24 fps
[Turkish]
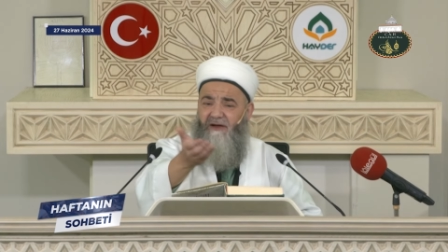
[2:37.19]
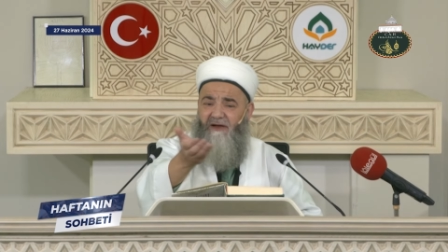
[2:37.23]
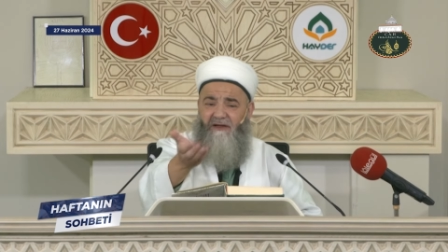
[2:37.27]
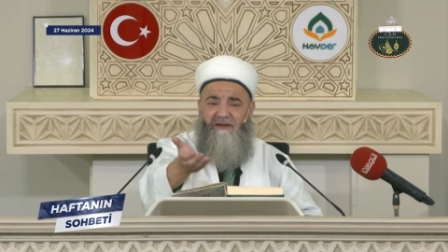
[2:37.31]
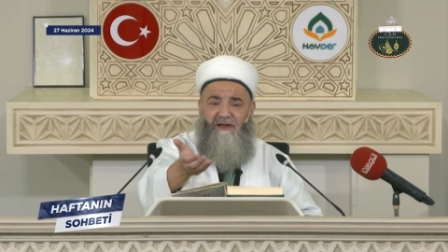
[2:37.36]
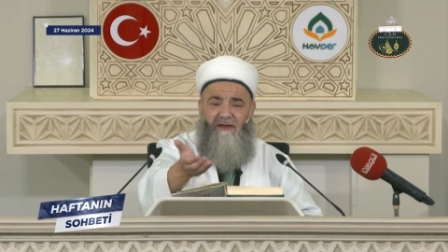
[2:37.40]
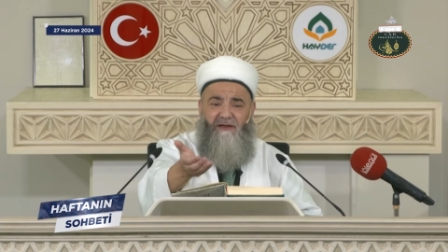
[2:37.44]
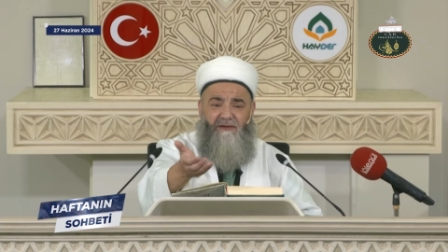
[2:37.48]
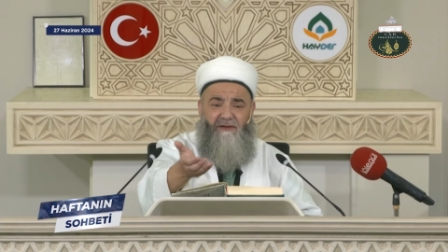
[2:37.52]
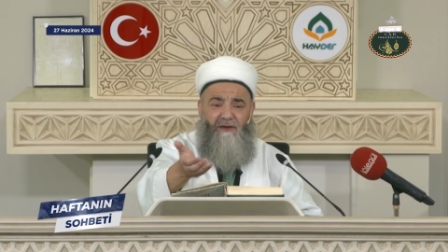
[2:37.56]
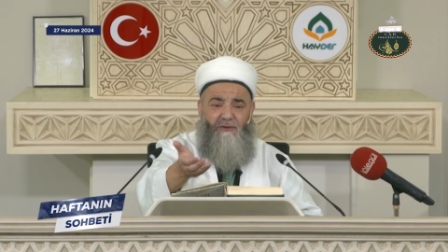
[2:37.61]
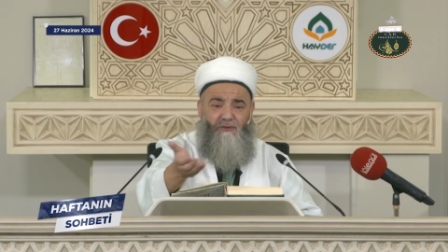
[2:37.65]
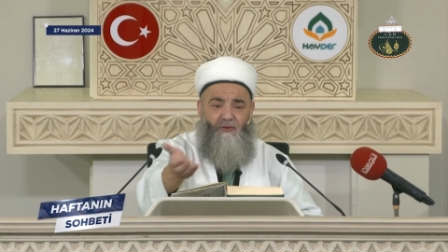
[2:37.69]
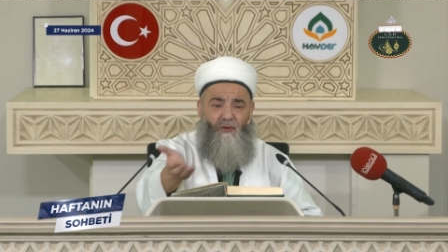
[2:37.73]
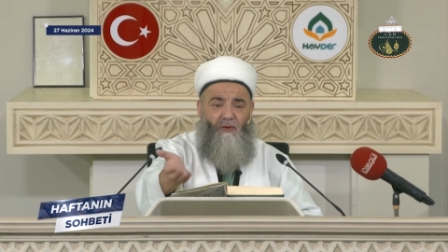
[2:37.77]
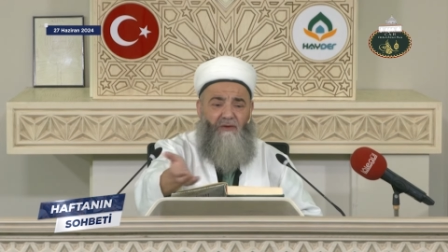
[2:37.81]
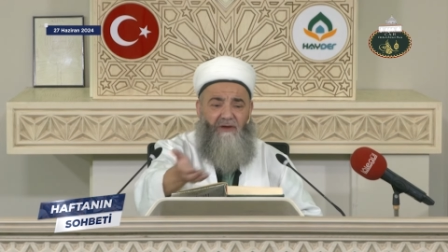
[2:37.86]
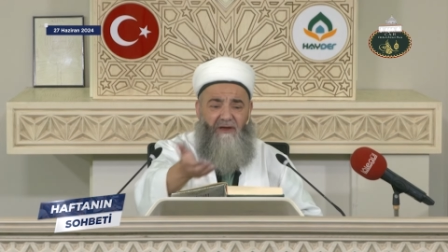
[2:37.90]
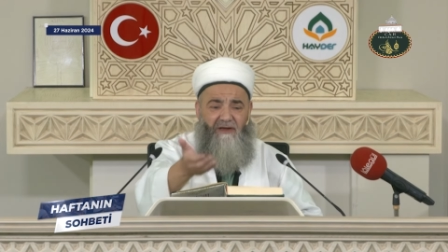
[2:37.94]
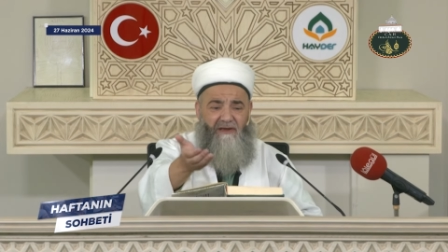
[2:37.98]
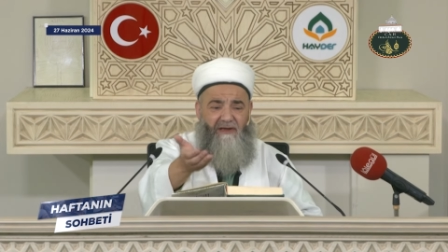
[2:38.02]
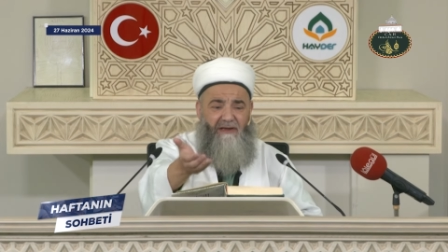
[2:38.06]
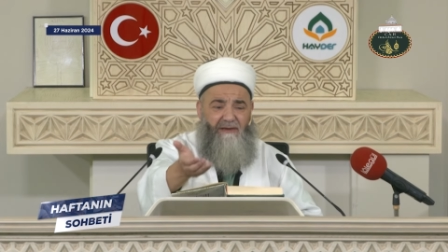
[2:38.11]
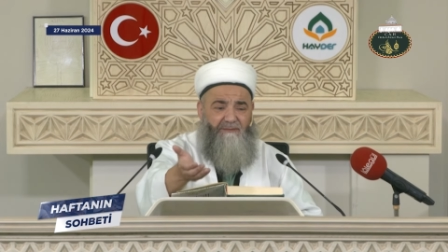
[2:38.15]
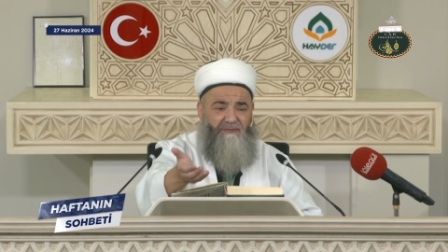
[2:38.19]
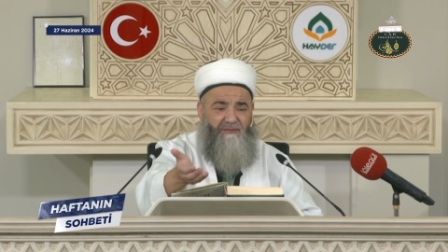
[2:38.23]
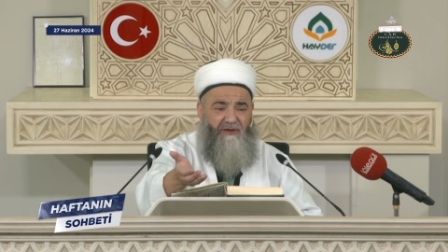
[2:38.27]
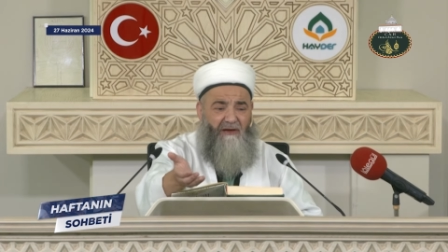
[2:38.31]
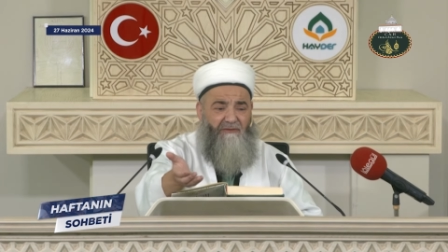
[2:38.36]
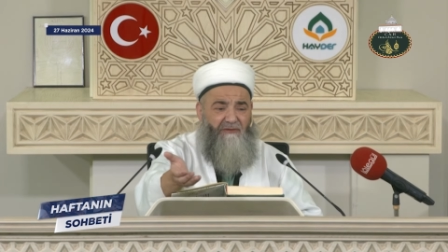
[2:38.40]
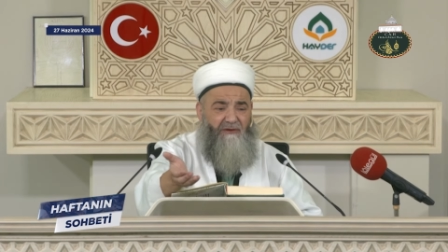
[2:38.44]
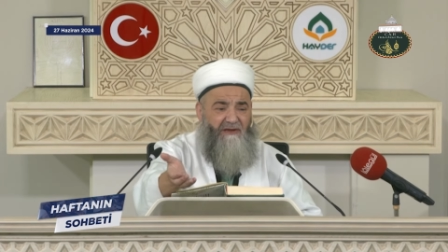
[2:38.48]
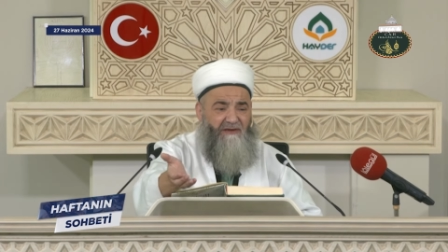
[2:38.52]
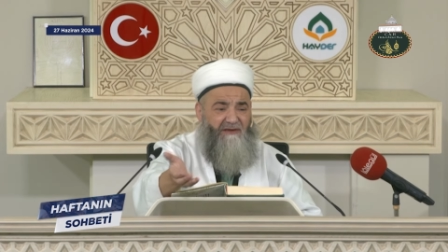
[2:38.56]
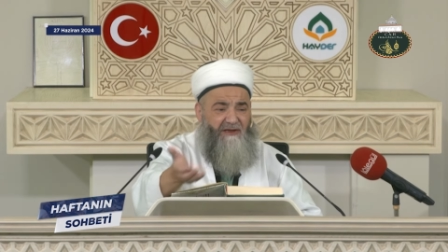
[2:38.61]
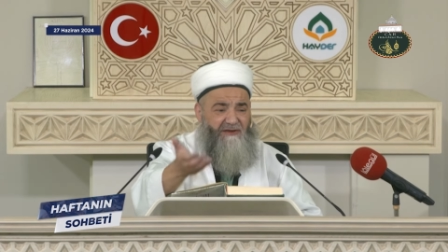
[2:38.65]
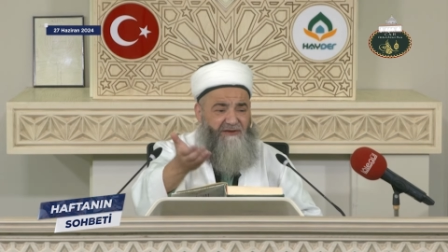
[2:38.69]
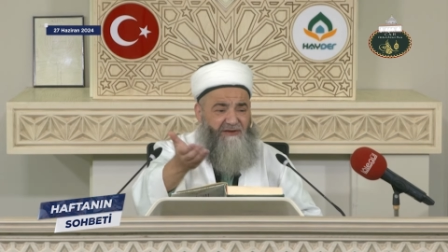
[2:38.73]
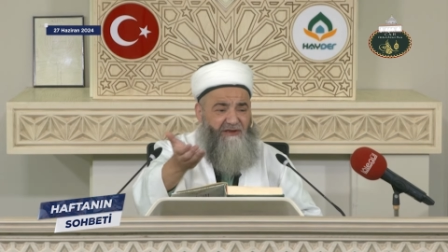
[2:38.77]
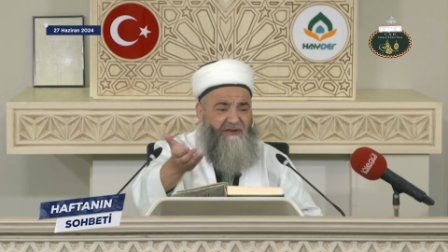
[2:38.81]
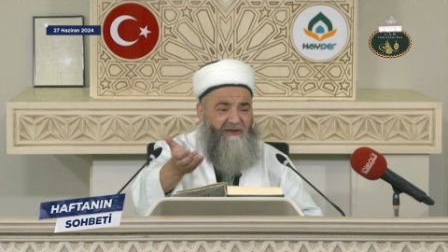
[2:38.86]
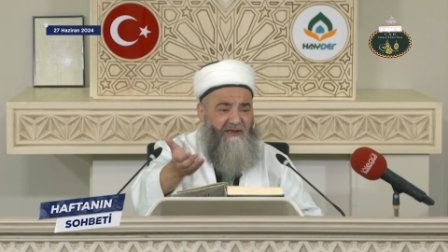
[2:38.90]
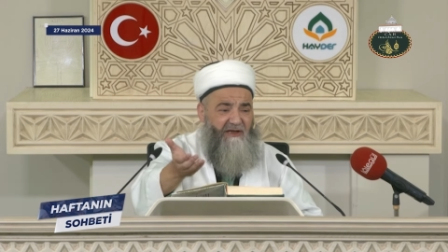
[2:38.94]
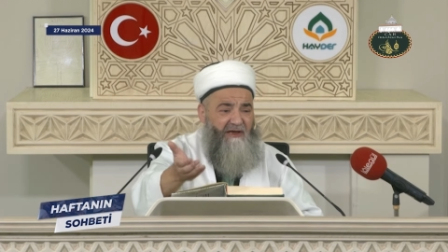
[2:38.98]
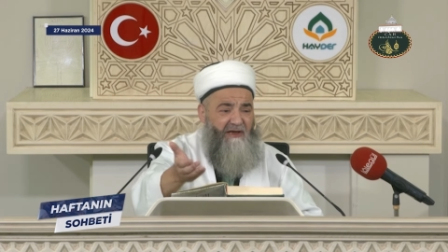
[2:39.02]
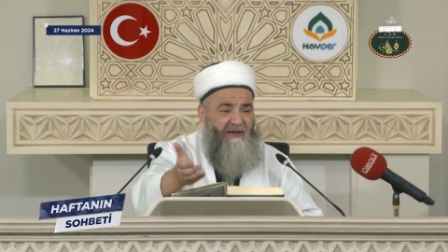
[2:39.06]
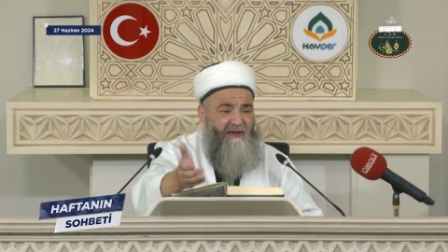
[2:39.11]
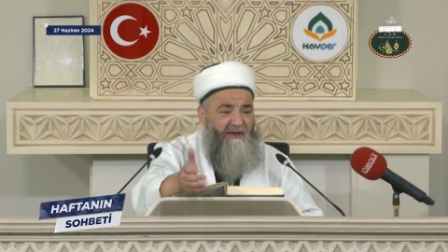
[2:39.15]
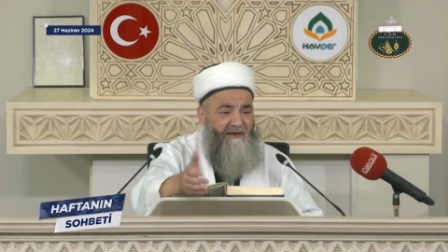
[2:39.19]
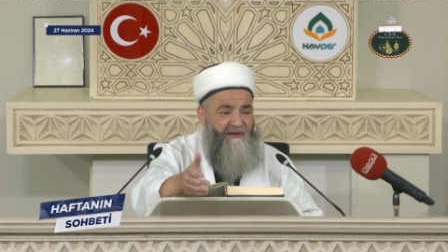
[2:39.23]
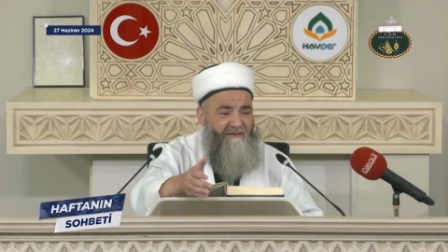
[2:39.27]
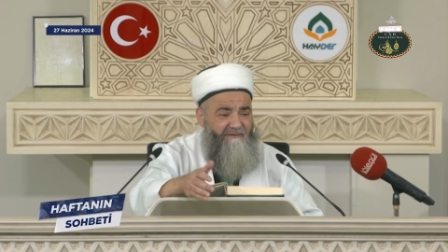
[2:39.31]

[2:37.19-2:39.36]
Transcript: kadarı da zorla gelip devlette de şimdi